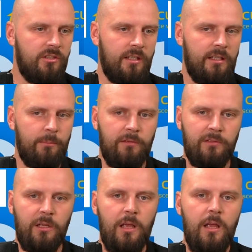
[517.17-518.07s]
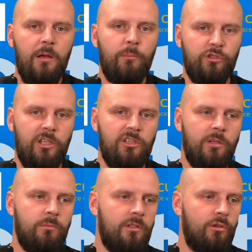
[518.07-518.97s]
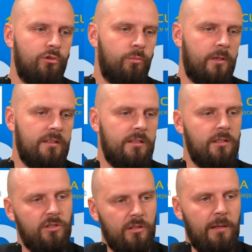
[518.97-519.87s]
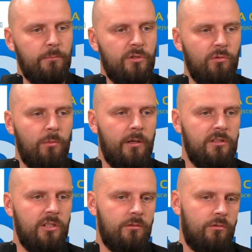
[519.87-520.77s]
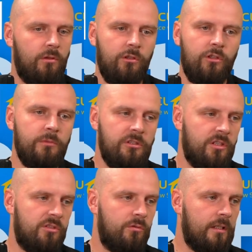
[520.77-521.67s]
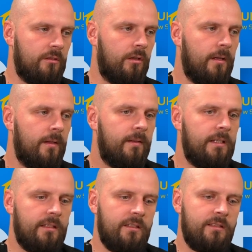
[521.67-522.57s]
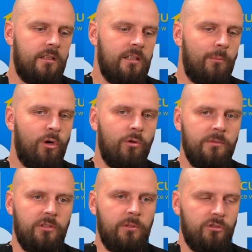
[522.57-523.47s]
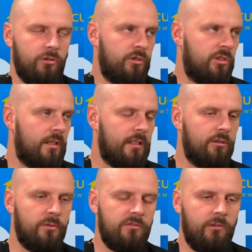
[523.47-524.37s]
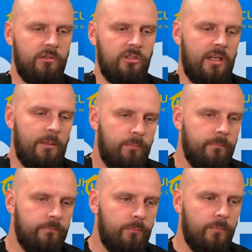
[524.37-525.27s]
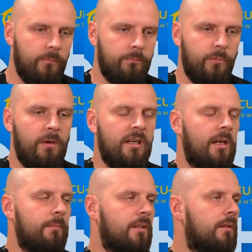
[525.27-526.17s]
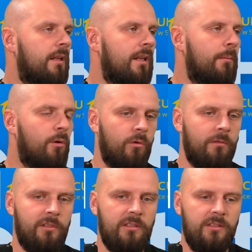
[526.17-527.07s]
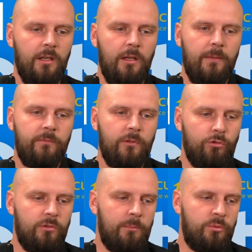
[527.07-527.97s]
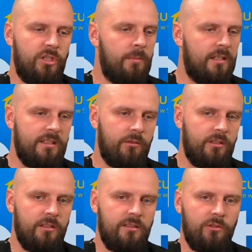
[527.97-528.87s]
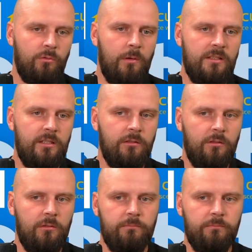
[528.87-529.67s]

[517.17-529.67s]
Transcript: tak naprawdę po ciężkim tygodniu pracy jeszcze tam przy łopacie, no to ogromny szacunek, no ja niestety nie mogłem sobie osobiście na to pozwolić, ale pomagałem na tyle, ile mogłem, więc no tutaj przebieg całej tej sytuacji, no